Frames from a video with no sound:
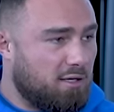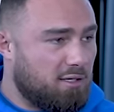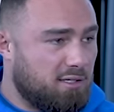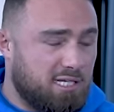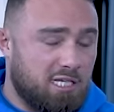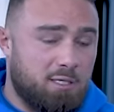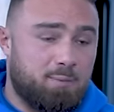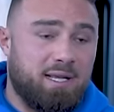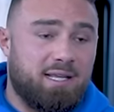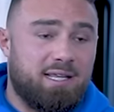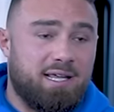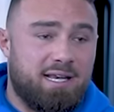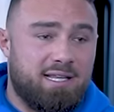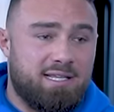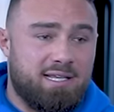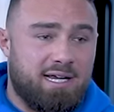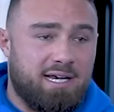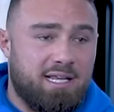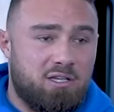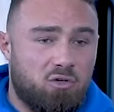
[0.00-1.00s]
se respecter
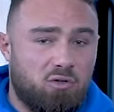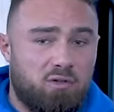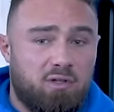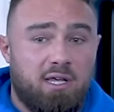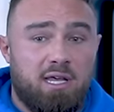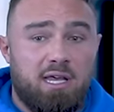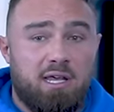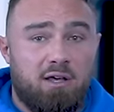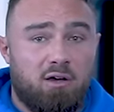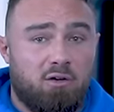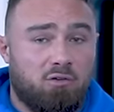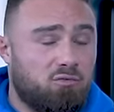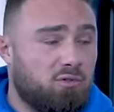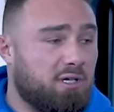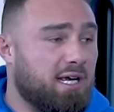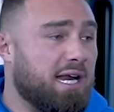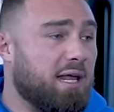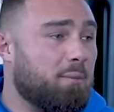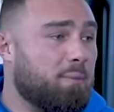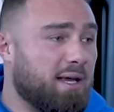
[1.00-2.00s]
les uns et les autres, et en tout
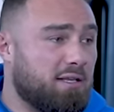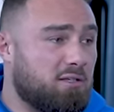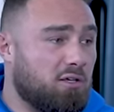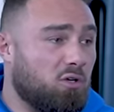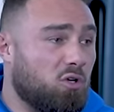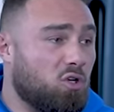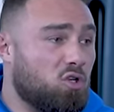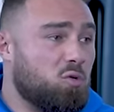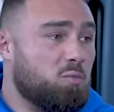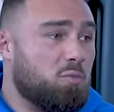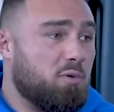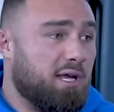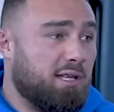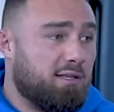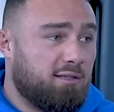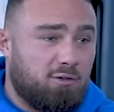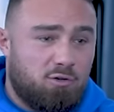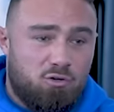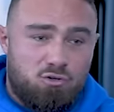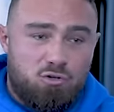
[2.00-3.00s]
cas la personne que tu peux
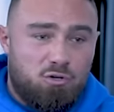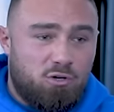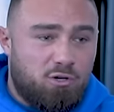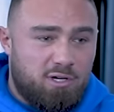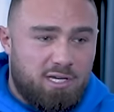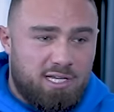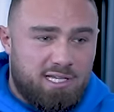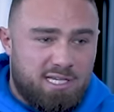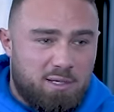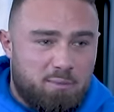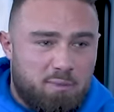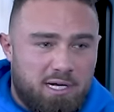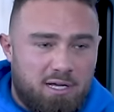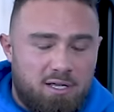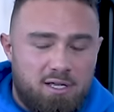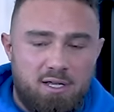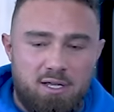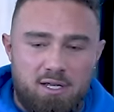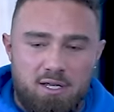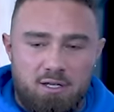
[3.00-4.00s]
être que je ne connaissais
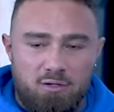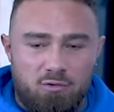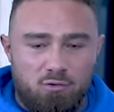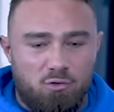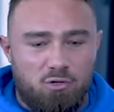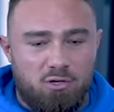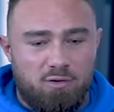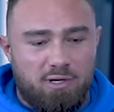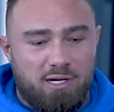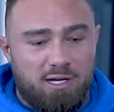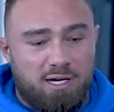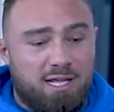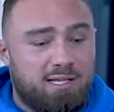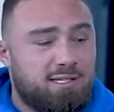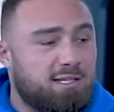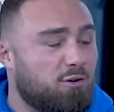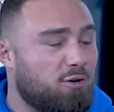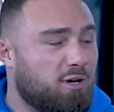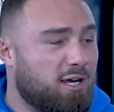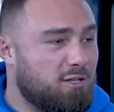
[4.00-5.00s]
pas. Donc euh, voilà, là
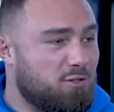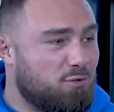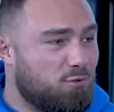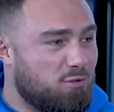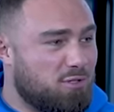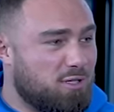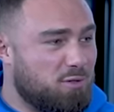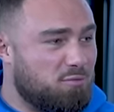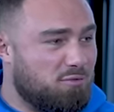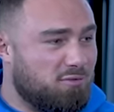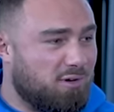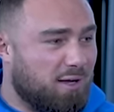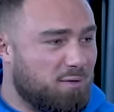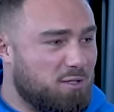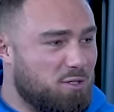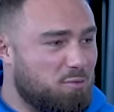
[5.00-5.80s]
c'est l'occasion aussi de pouvoir un